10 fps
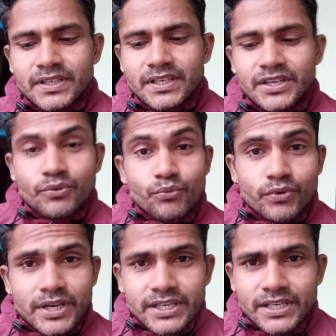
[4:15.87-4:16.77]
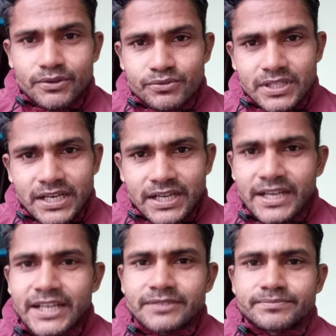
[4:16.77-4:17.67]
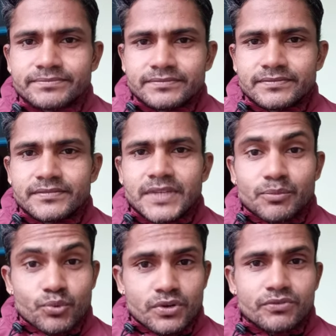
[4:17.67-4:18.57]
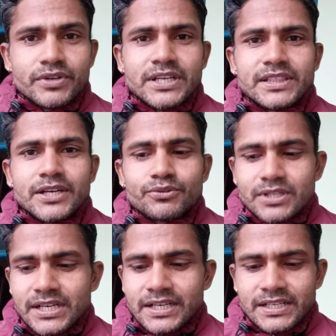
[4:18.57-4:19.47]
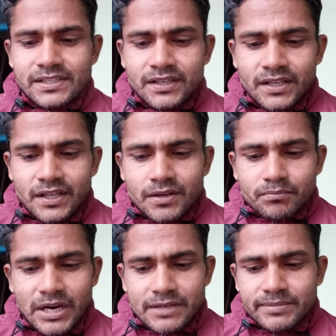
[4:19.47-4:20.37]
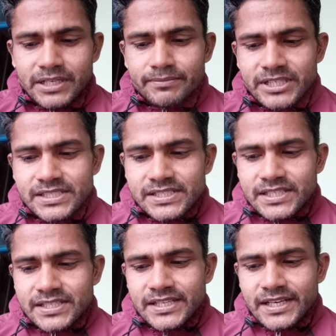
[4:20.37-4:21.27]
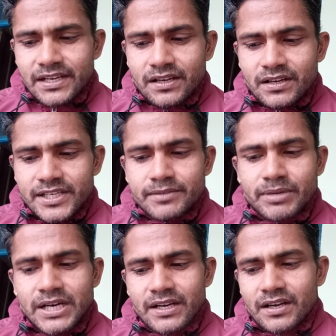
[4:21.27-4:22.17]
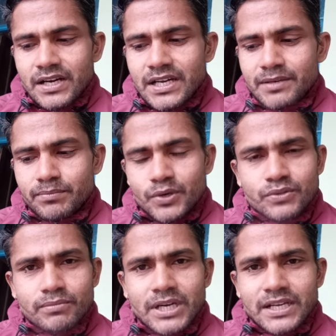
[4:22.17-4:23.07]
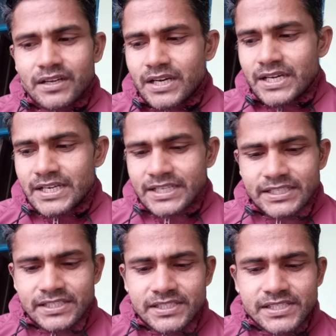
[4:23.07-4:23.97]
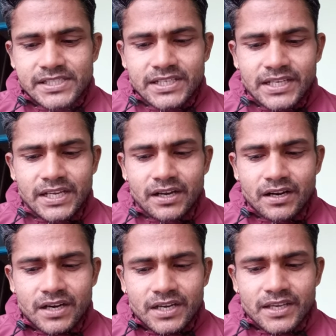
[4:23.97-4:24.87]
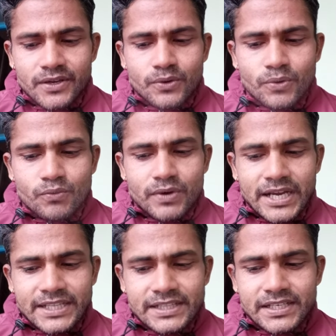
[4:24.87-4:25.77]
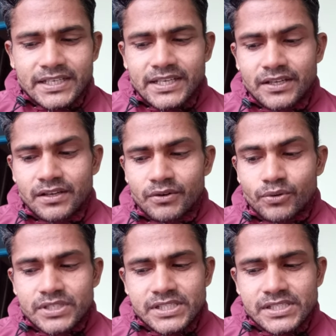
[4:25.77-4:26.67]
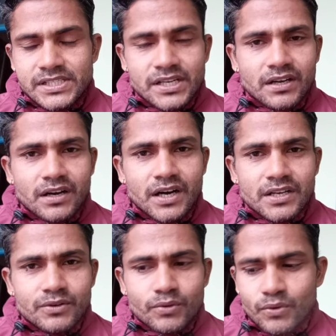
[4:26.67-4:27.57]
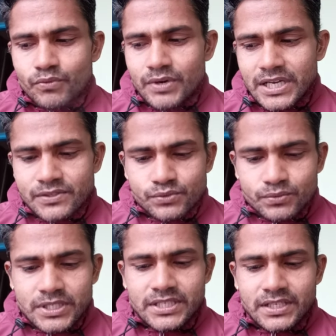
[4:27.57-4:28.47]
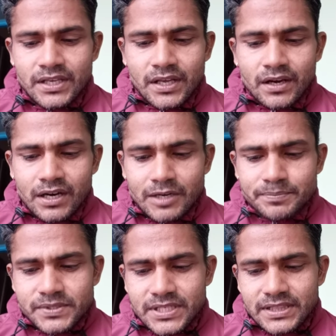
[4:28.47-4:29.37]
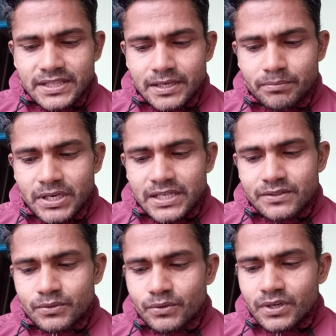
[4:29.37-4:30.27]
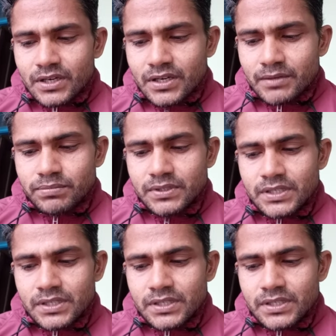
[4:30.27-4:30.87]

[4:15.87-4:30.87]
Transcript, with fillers: कि वही अवतार है अमुक व्यक्ति अवतार है बाइबिल में जीसस ने कई बार कहा है बहुत बार कहा है कि जिसके आंखें हो वह देखे और जिसके कान हो वह सुने आप सत्य बात को कब